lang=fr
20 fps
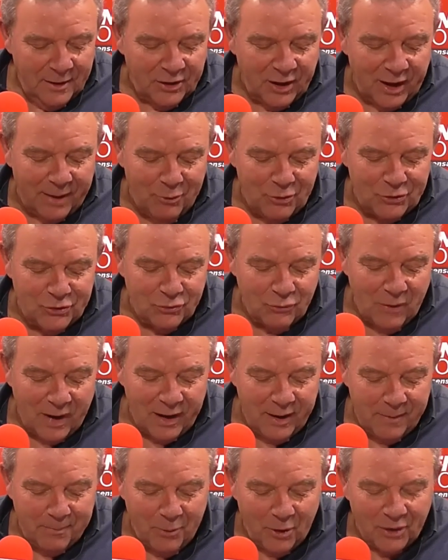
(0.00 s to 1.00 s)
Très bonne
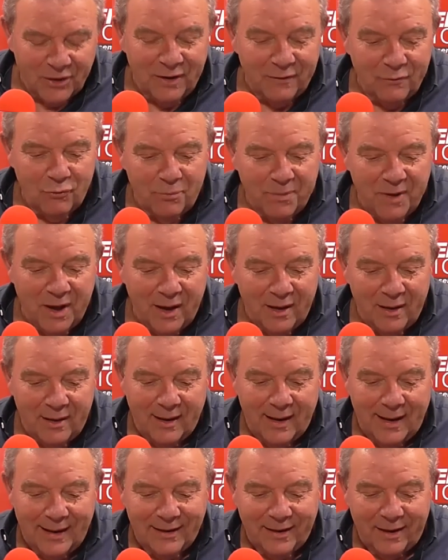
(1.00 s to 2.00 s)
soirée, portez-vous
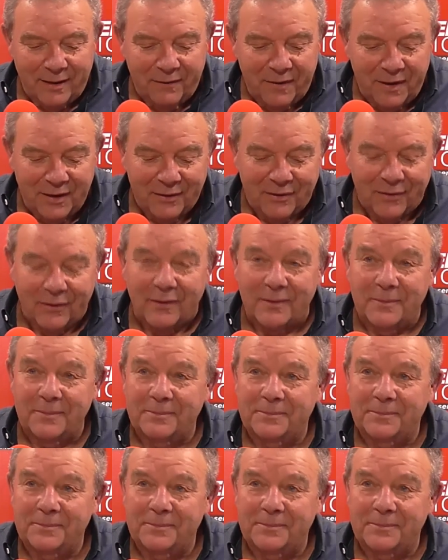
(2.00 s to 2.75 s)
bien, à très vite.